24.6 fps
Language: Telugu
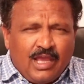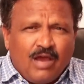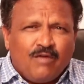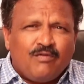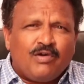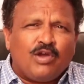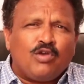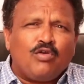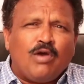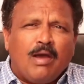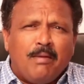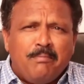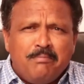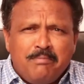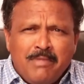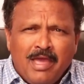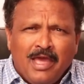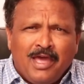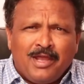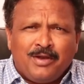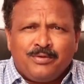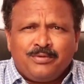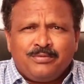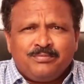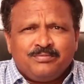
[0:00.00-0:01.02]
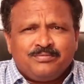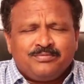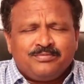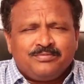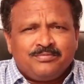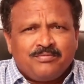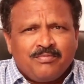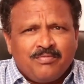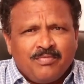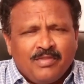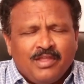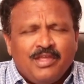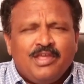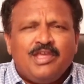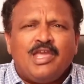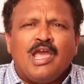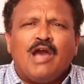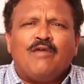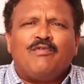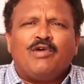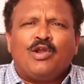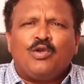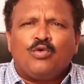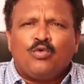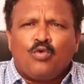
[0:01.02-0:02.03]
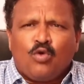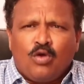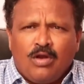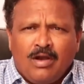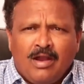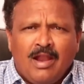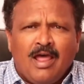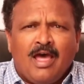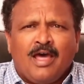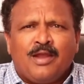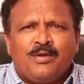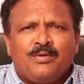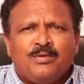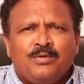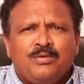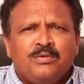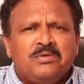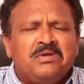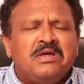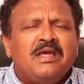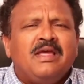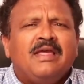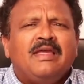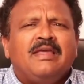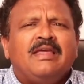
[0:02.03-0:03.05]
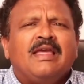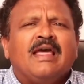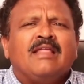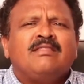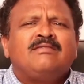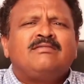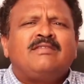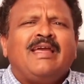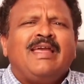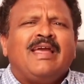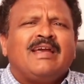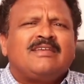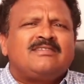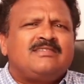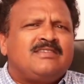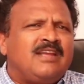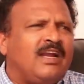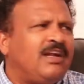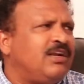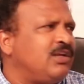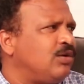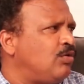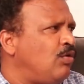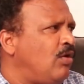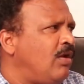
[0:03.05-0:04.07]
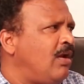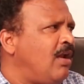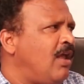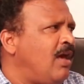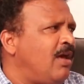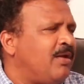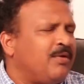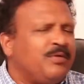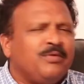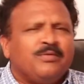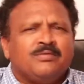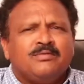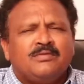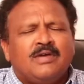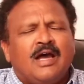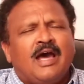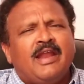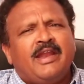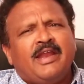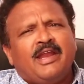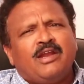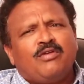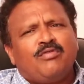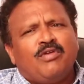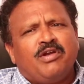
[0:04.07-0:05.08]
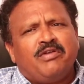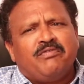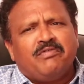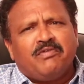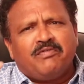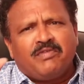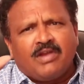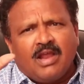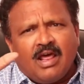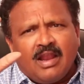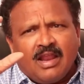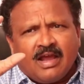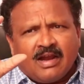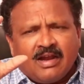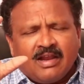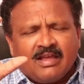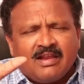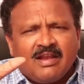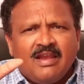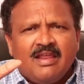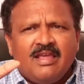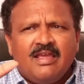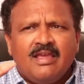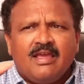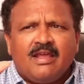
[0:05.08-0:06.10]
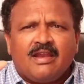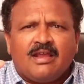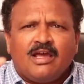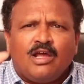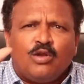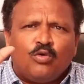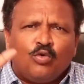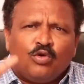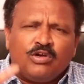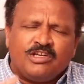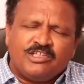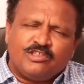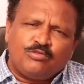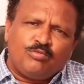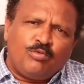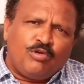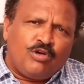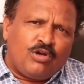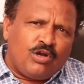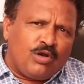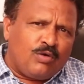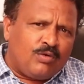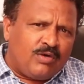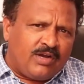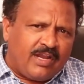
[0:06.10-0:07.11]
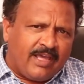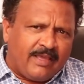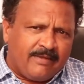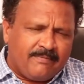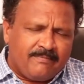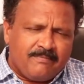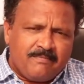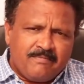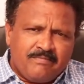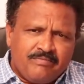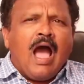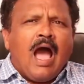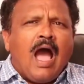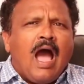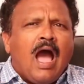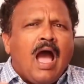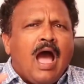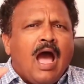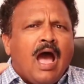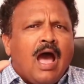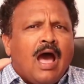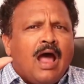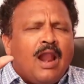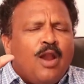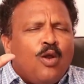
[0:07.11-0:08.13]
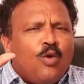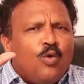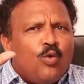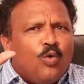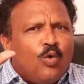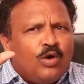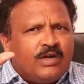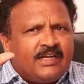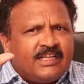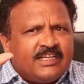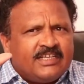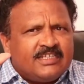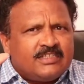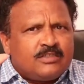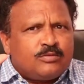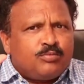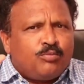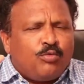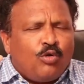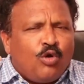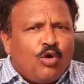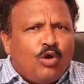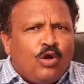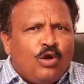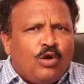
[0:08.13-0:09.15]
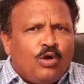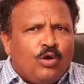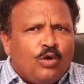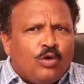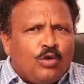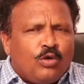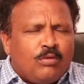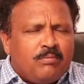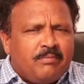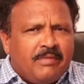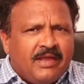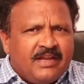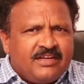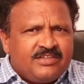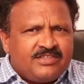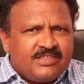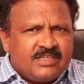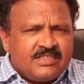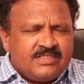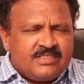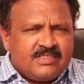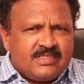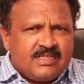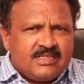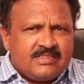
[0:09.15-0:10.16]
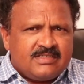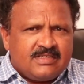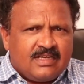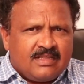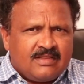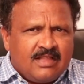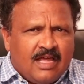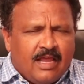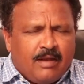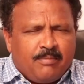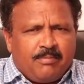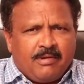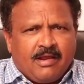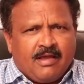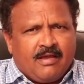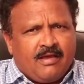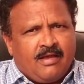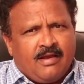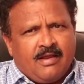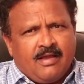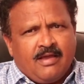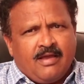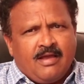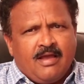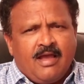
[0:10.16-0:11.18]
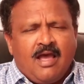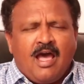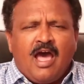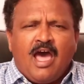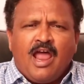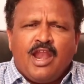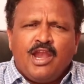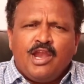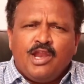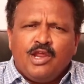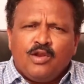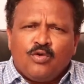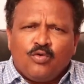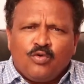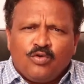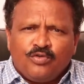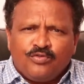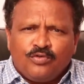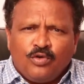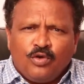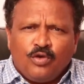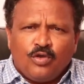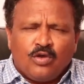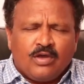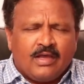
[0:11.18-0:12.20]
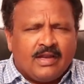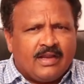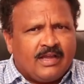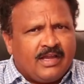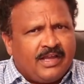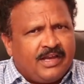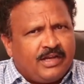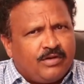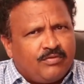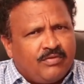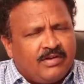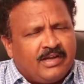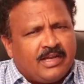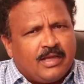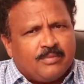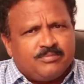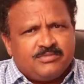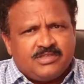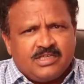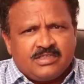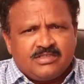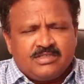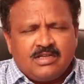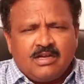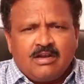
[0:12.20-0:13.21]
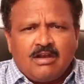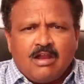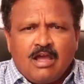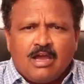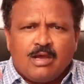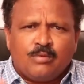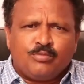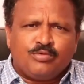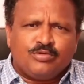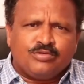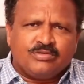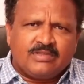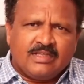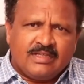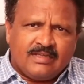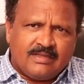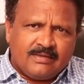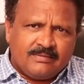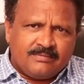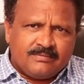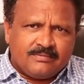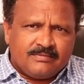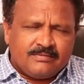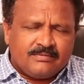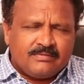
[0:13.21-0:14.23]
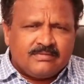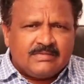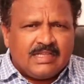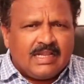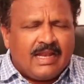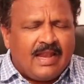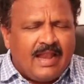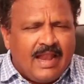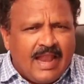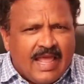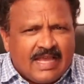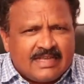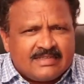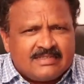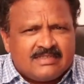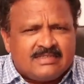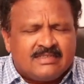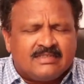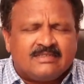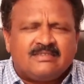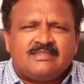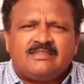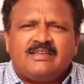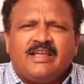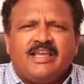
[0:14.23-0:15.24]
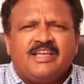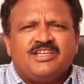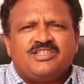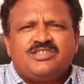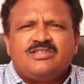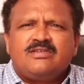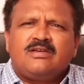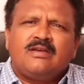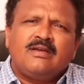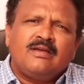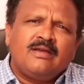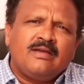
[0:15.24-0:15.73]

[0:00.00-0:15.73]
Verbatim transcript: ఎవరు అమ్మారు ఎవరు కొన్నారు ఎంత ఎక్స్టెంట్ కొన్నారు అనేటువంటి వివరాలు అక్కడ క్లియర్గా నోటీస్ బోర్డులో ఉంటాయి ఆ నోటీస్ బోర్డులో మెన్షన్ చేసిన దాని ప్రకారంగా అన్ని రోజుల్లో కనుక ఎటువంటి అబ్జెక్షన్ రాకపోతే నెక్స్ట్ స్టేజ్